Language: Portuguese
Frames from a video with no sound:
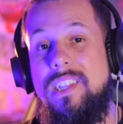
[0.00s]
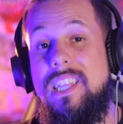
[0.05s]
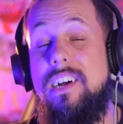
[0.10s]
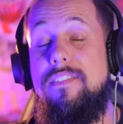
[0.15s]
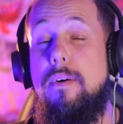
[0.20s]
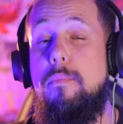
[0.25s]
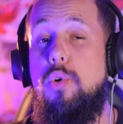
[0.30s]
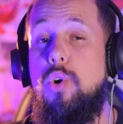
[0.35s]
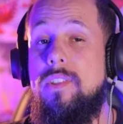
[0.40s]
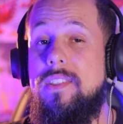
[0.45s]
já
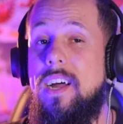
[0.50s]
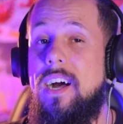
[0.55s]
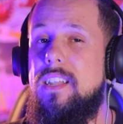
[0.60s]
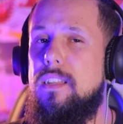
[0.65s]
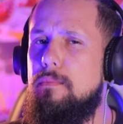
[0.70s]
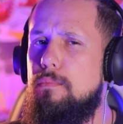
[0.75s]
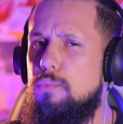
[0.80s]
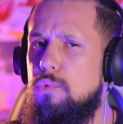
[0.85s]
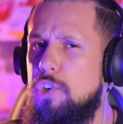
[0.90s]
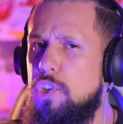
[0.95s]
estava
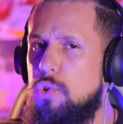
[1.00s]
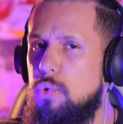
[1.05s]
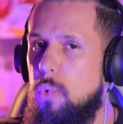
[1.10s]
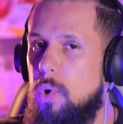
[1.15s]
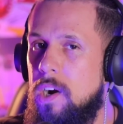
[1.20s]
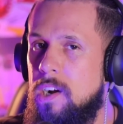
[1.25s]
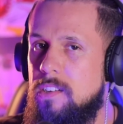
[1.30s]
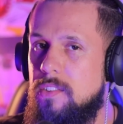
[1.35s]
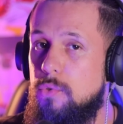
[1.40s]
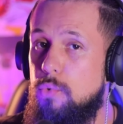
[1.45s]
montada
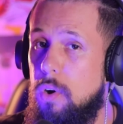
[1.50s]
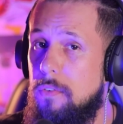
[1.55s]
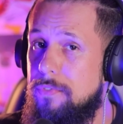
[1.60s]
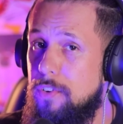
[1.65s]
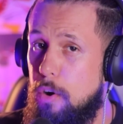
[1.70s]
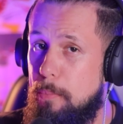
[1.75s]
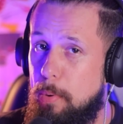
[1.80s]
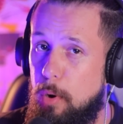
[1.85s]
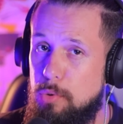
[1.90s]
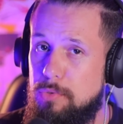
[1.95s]
muito antes do
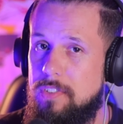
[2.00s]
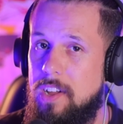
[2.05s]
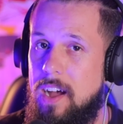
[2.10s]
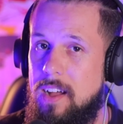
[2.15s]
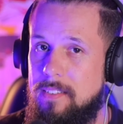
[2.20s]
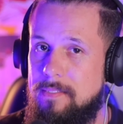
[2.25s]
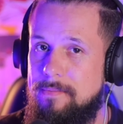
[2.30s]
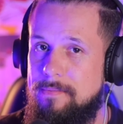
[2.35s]
avião pousar.